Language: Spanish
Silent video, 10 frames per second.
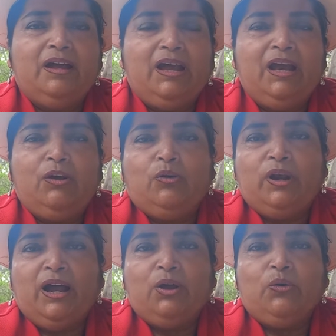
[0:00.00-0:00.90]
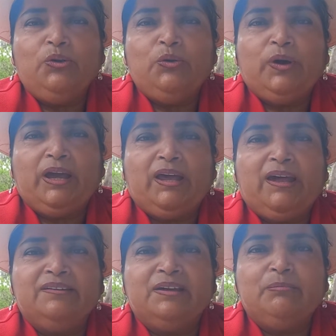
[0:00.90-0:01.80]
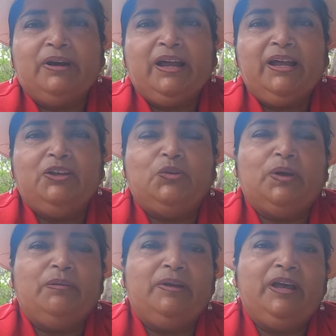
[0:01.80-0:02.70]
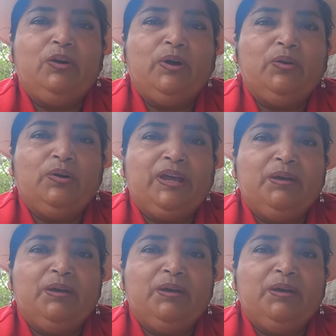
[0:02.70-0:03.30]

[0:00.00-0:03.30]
él o la cónyuge queda desamparada y, y luego ya